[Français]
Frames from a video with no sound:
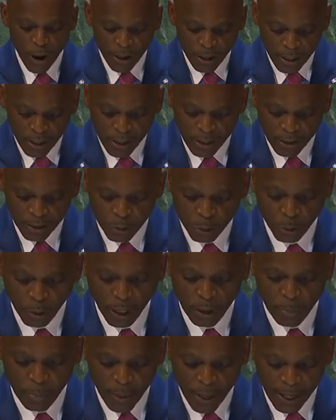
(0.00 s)
atteintes. Et
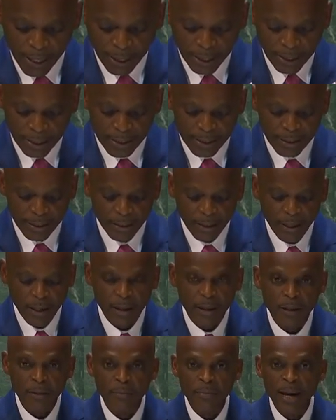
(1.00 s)
nous avons la
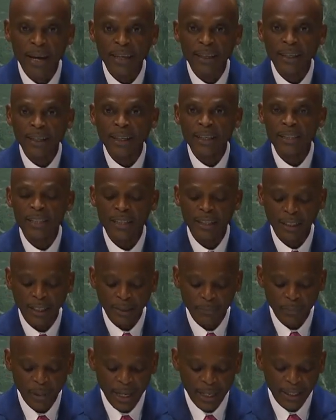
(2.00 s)
responsabilité de
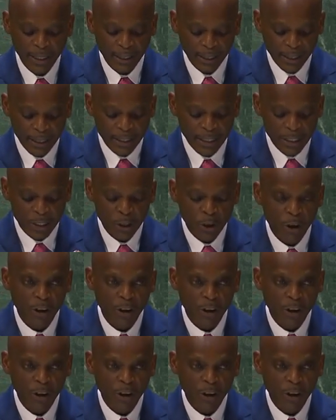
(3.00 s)
travailler